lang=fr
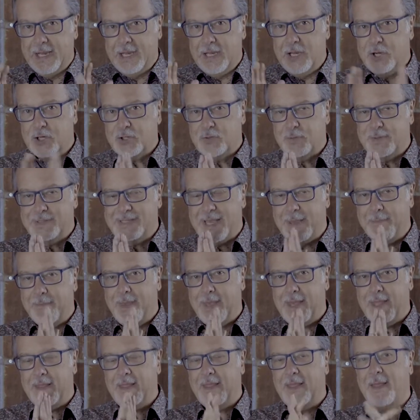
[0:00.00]
Là, je vous
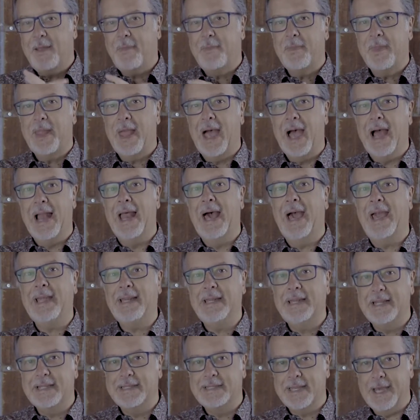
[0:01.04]
amène à la
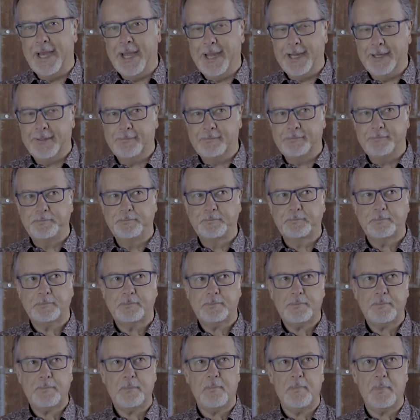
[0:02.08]
règle des tiers.
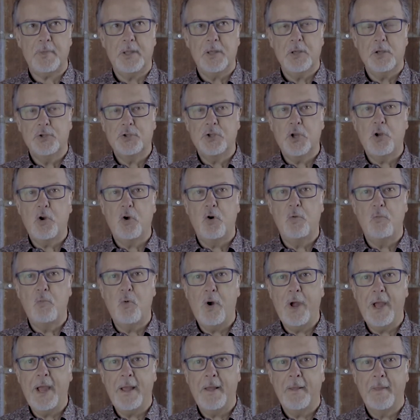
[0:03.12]
Selon
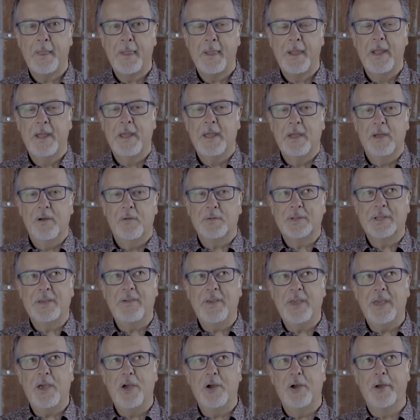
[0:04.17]
moi, vous
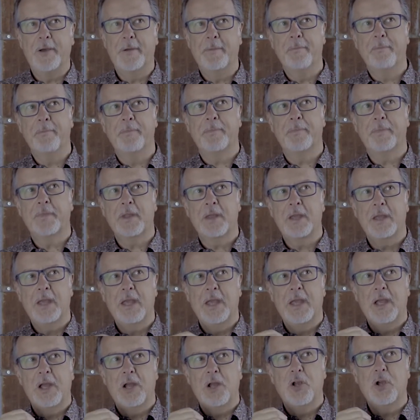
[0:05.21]
savez, euh,
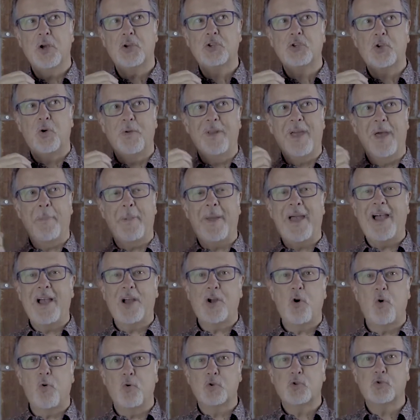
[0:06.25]
lorsqu'on apprend à
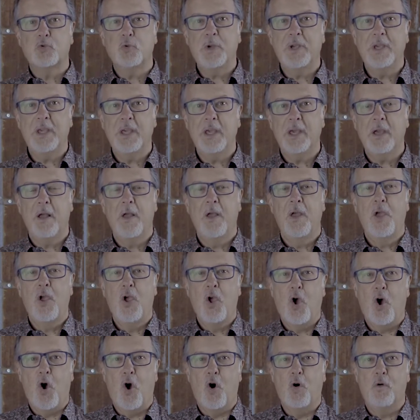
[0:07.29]
conduire,
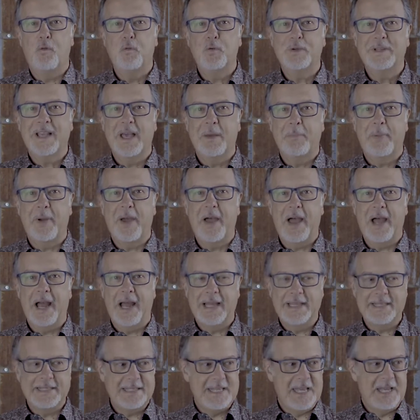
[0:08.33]
on vous apprend à
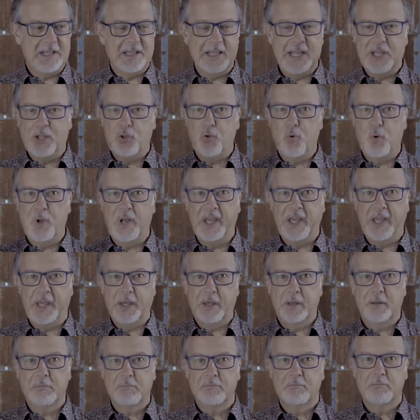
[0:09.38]
rester entre les deux lignes,
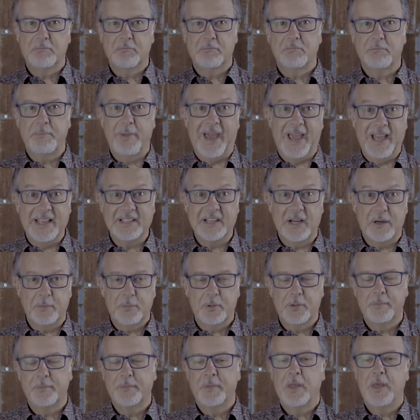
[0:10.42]
par
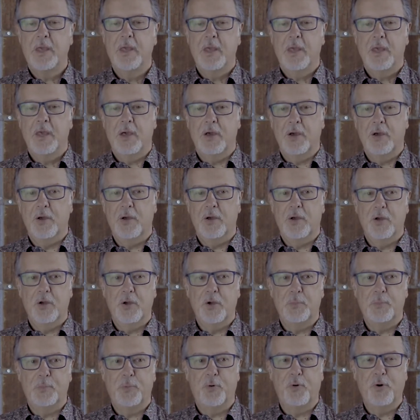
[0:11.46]
exemple,
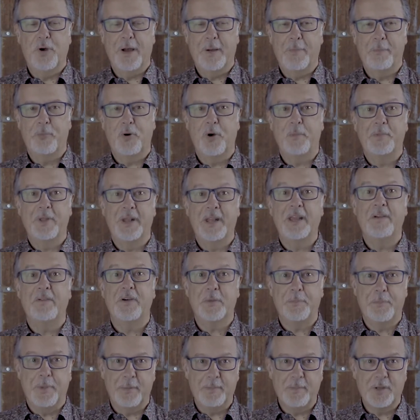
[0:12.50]
euh, pour, obtenir
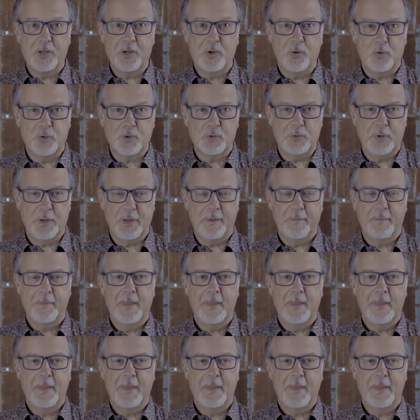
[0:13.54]
votre permis de conduire.